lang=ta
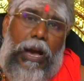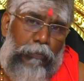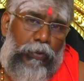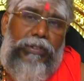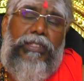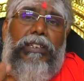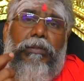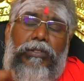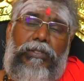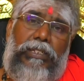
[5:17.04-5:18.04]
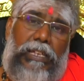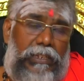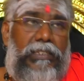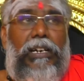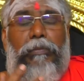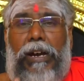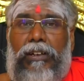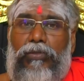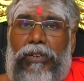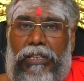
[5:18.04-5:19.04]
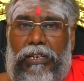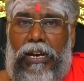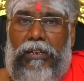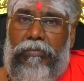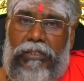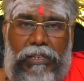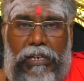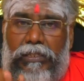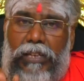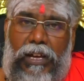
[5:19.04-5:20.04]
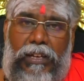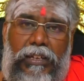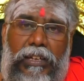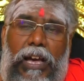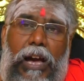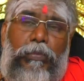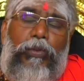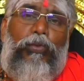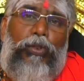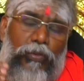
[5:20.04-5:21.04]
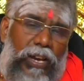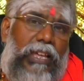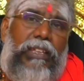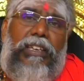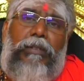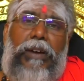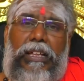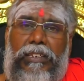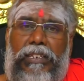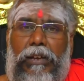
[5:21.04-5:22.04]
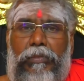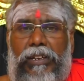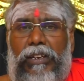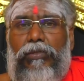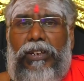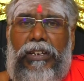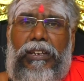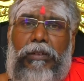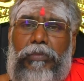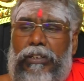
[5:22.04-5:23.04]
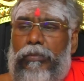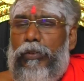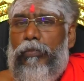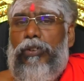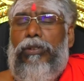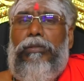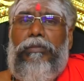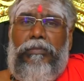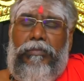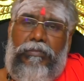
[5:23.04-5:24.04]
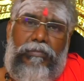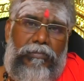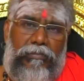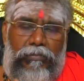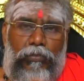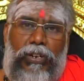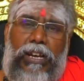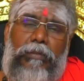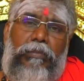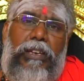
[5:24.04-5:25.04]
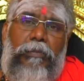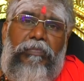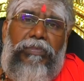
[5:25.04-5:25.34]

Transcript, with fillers: அப்போ வந்து நம்ம வந்து எதாச்சா பார்க்கக்கூடாத காலம்ங்கிறது அதுதான் அப்படி ஒருவேளை அதை நீங்கள் பார்த்துட்டீங்க அப்படின்னா உடனே என்ன பண்ணுங்கள் போய் முகம் முகம் அலம்பி